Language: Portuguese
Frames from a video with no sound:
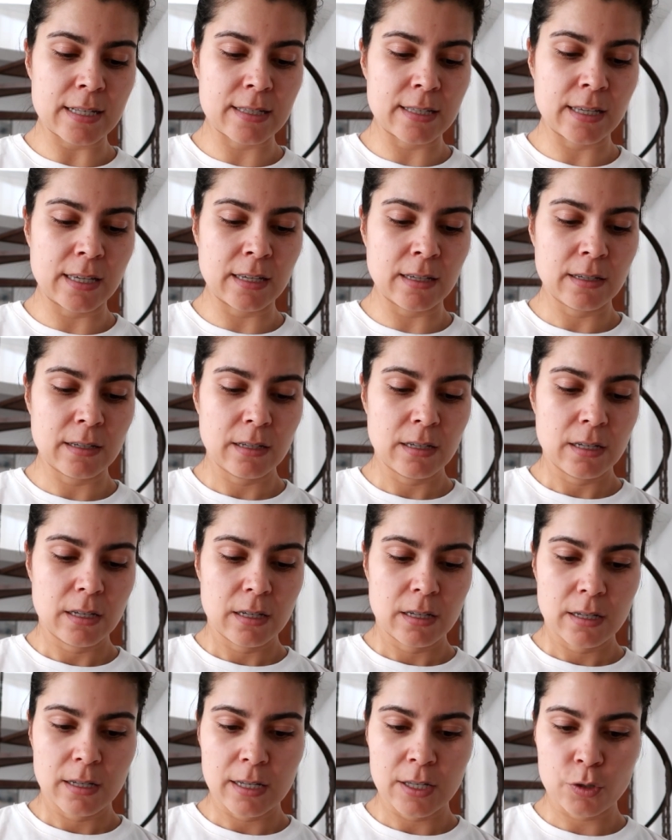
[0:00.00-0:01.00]
assim
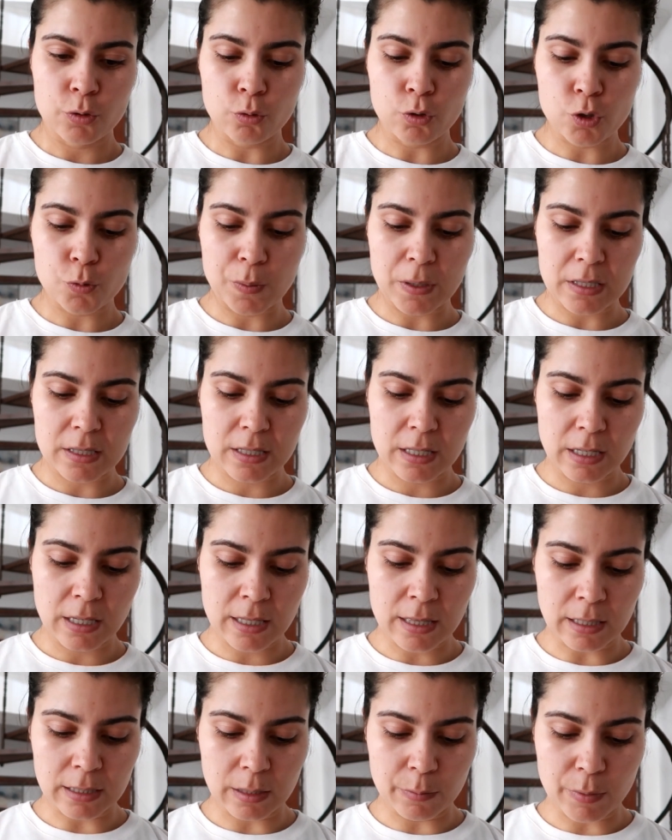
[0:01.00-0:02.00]
a sua
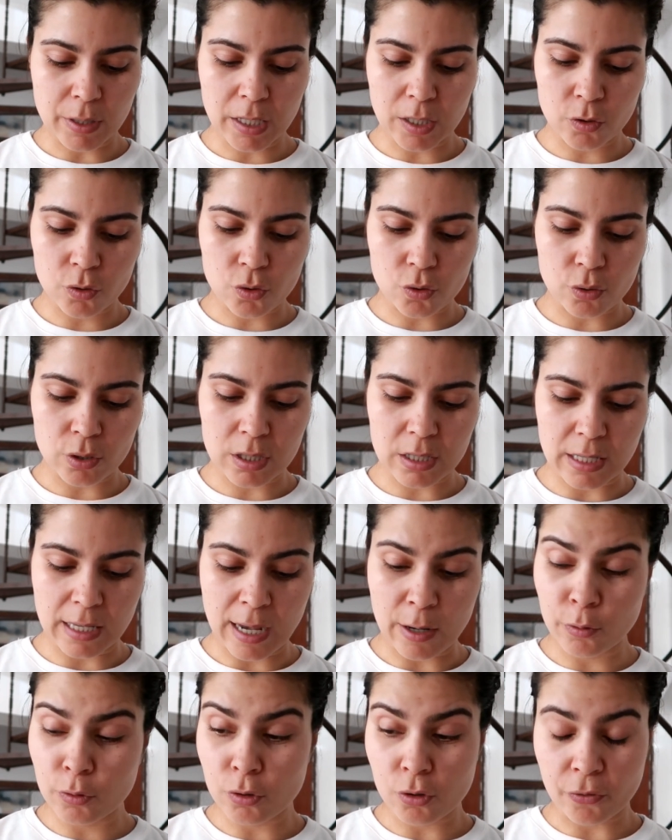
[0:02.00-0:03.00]
dispensinha de alimentos ou assim.
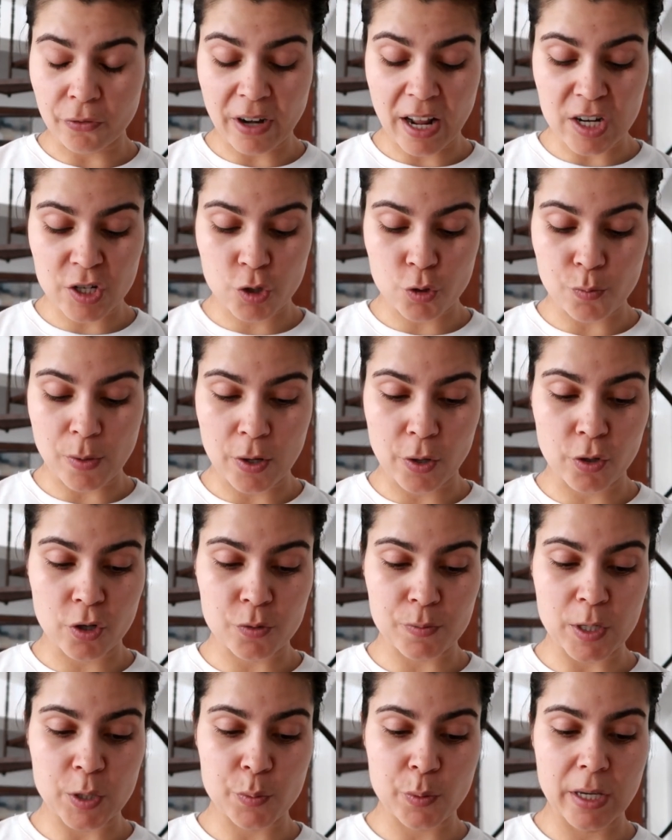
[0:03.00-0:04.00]
Há outros frascos
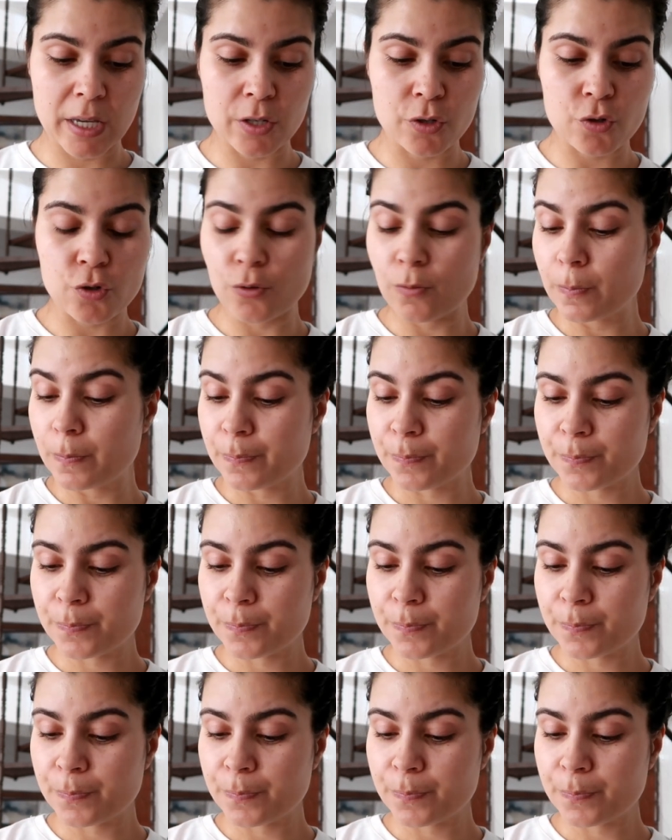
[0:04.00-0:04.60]
maiores, mais pequenos.